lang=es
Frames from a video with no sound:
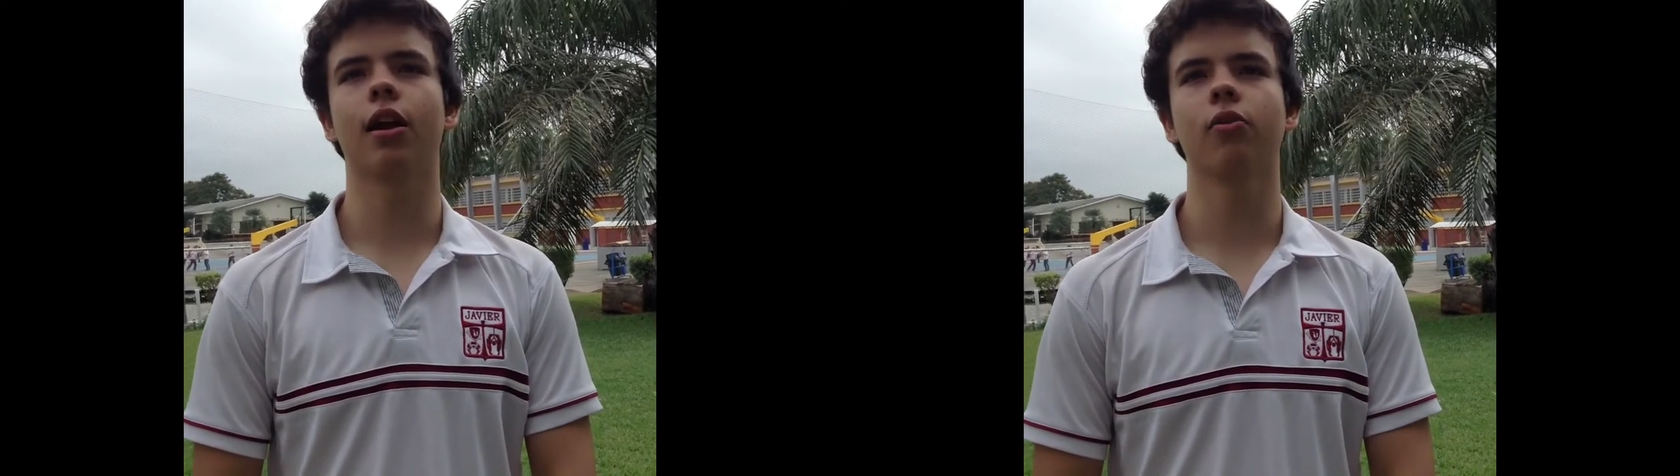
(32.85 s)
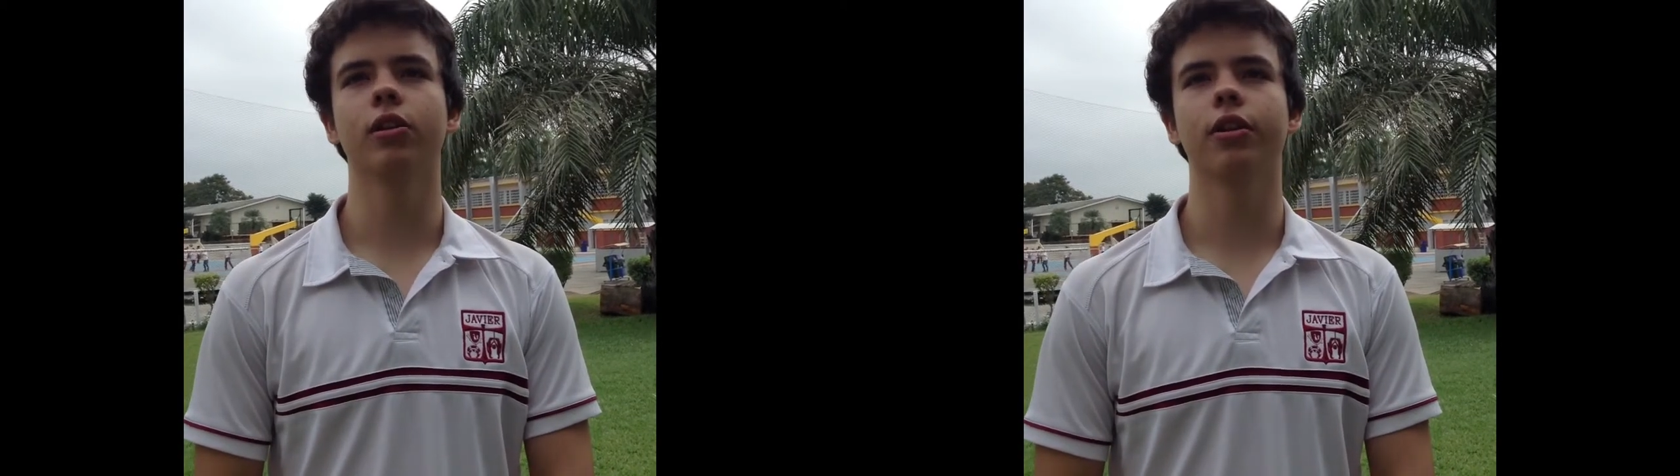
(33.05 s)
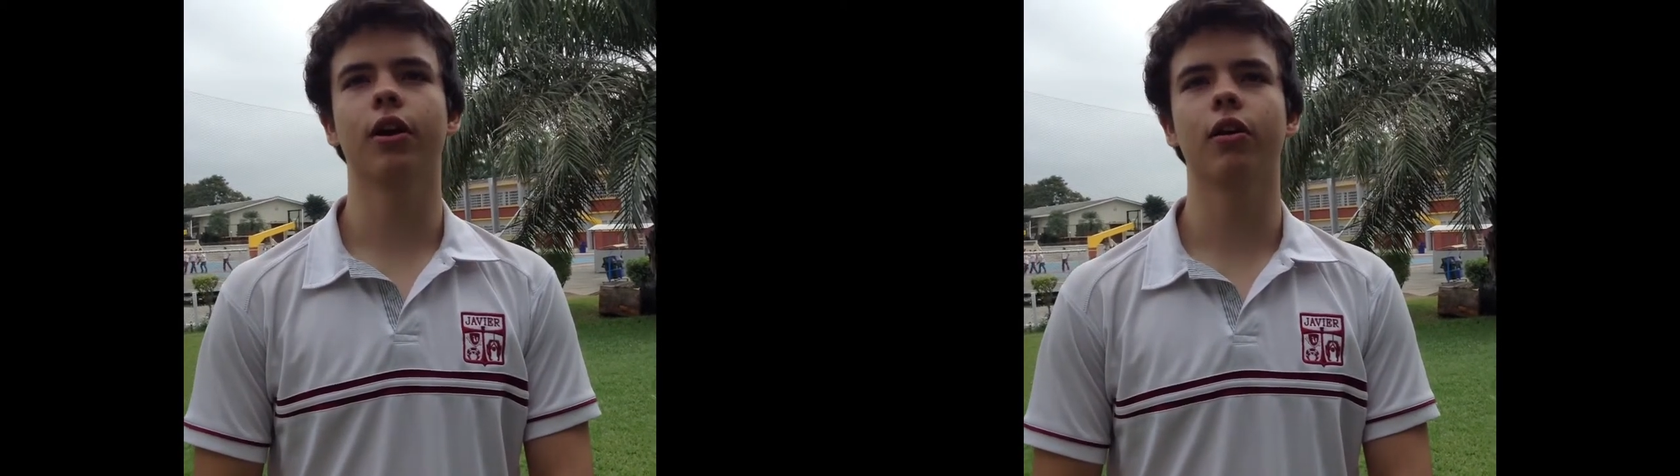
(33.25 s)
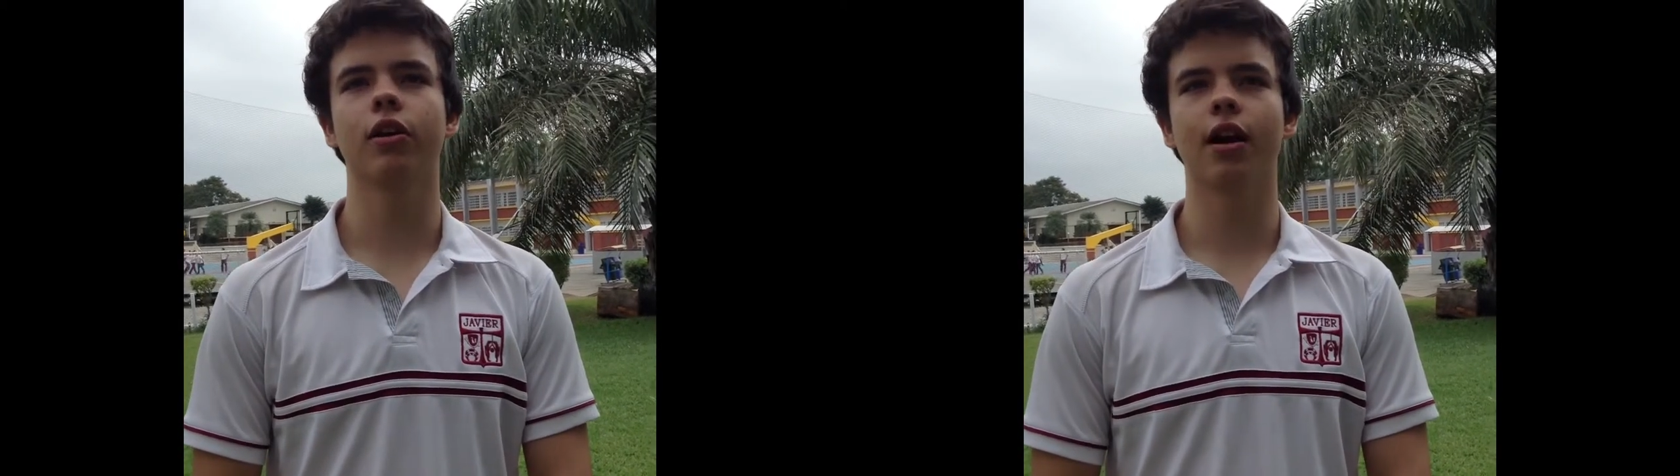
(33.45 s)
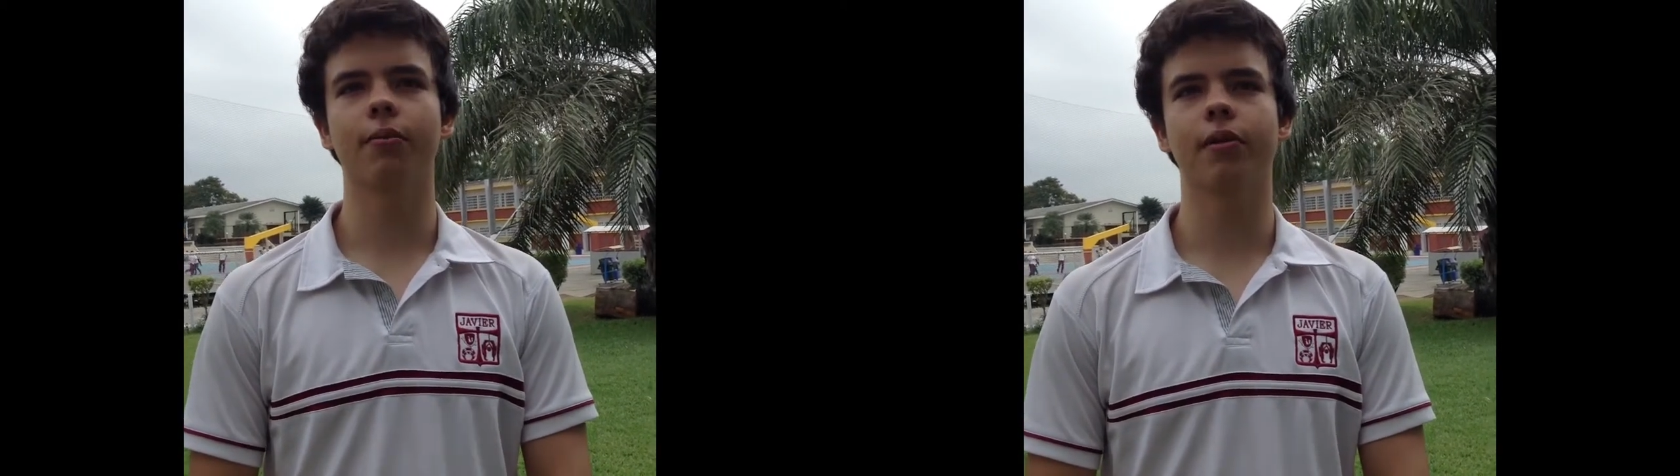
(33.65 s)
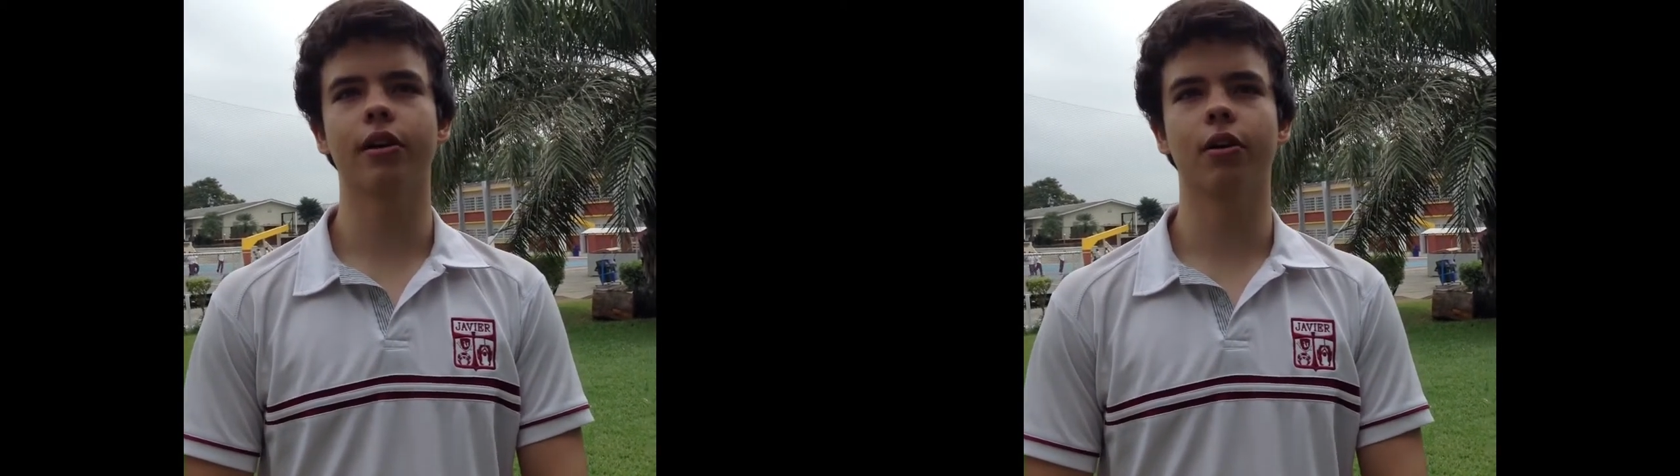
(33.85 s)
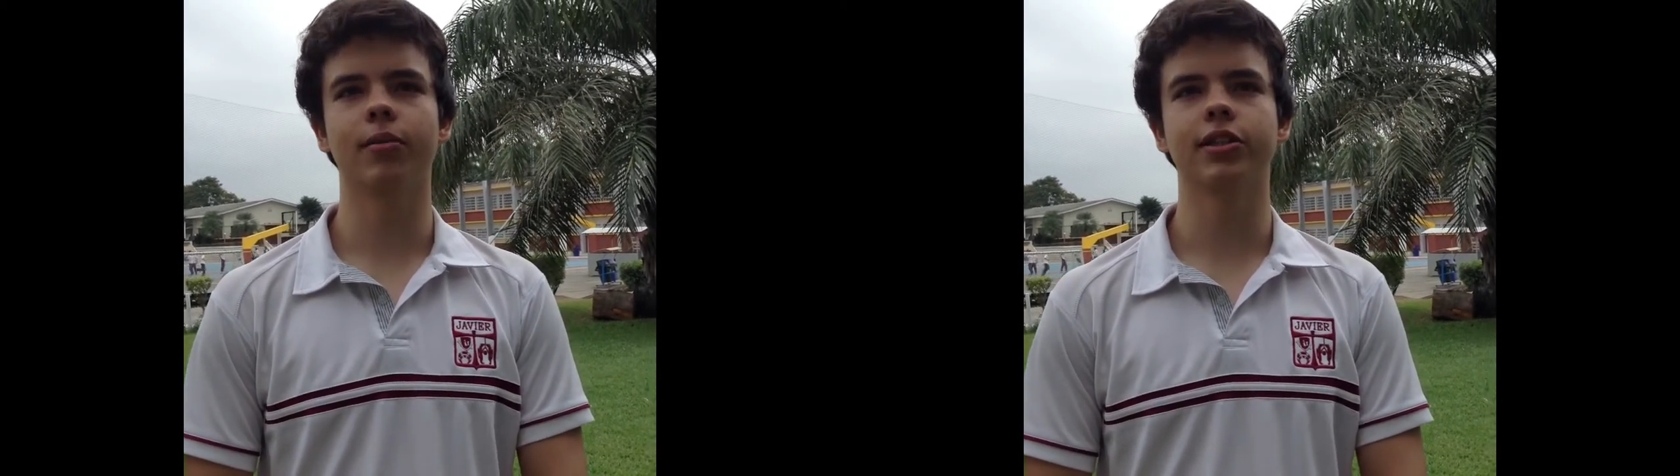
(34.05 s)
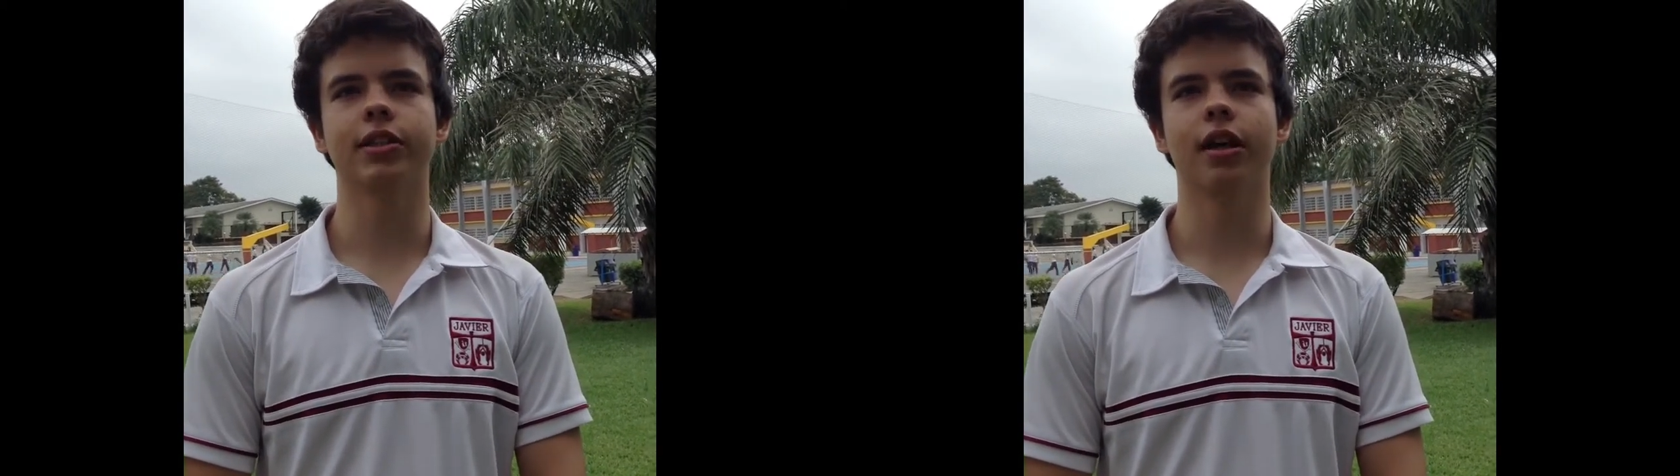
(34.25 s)
a cultivar los campos y a
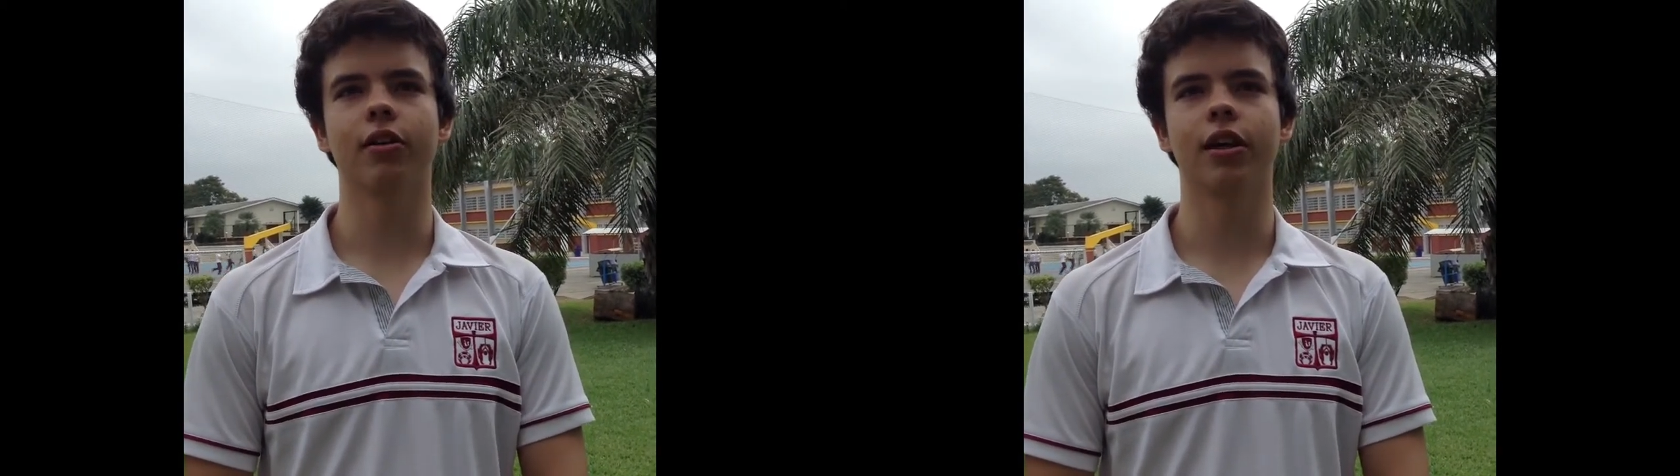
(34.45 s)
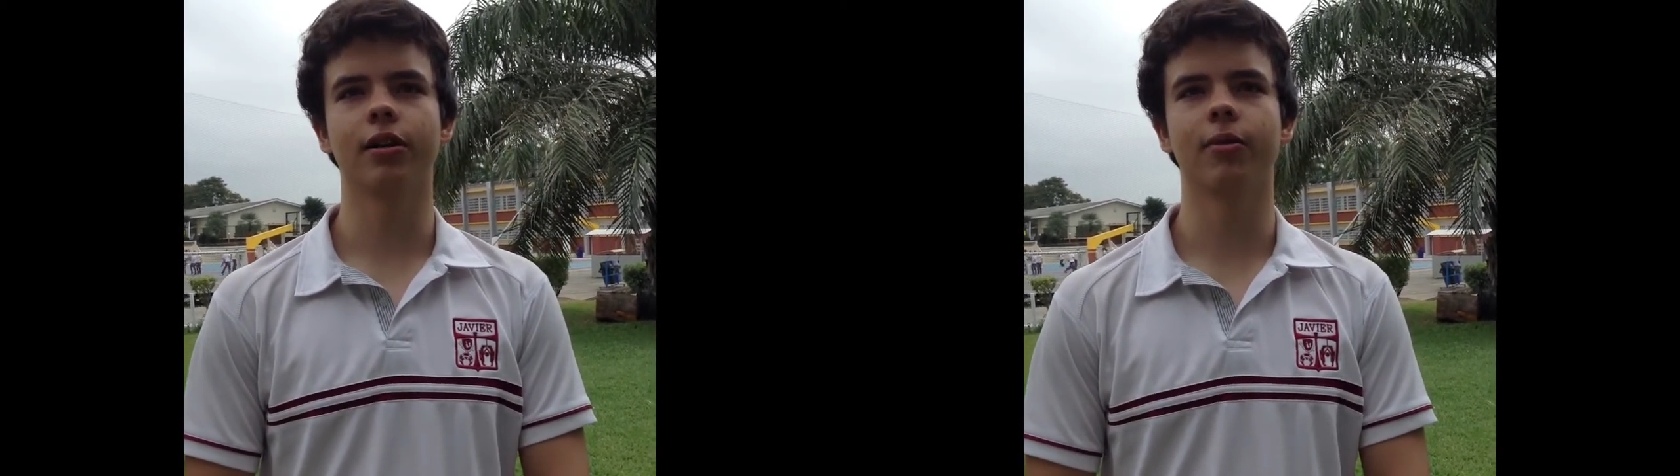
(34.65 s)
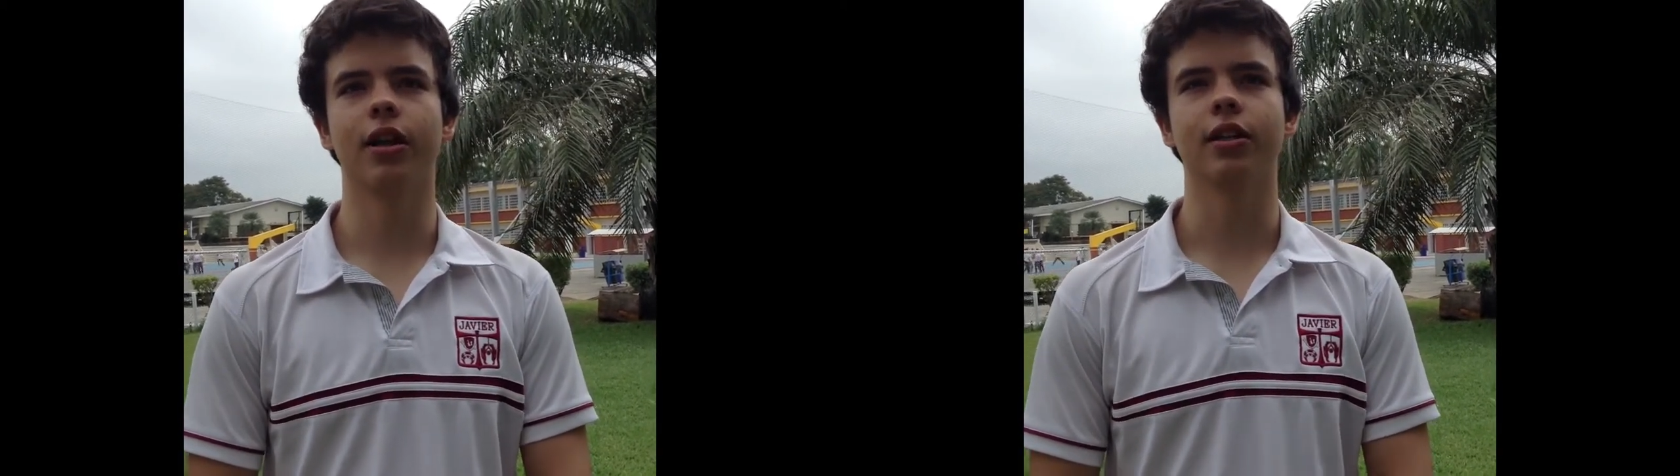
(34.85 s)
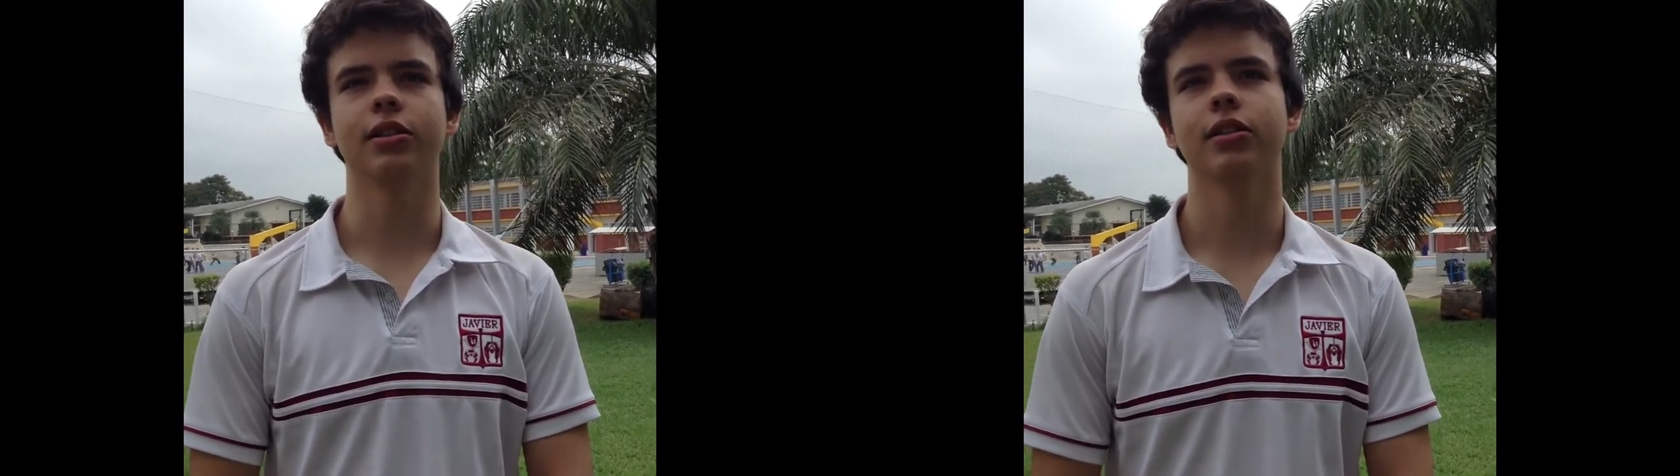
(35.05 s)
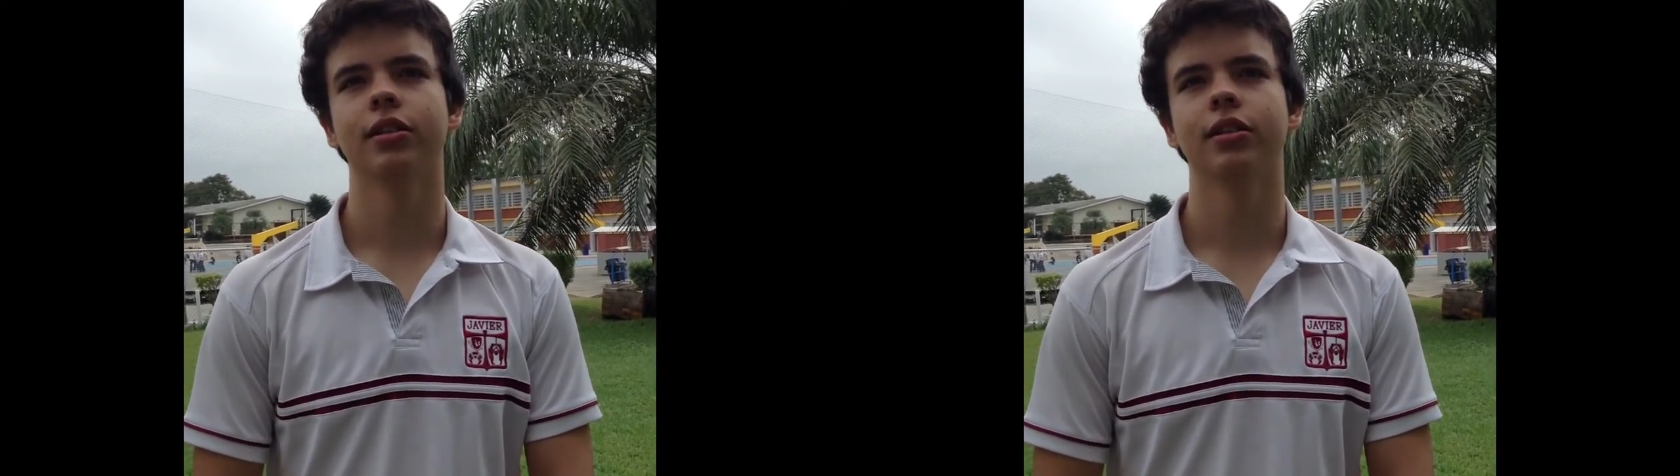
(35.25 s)
domesticar los animales.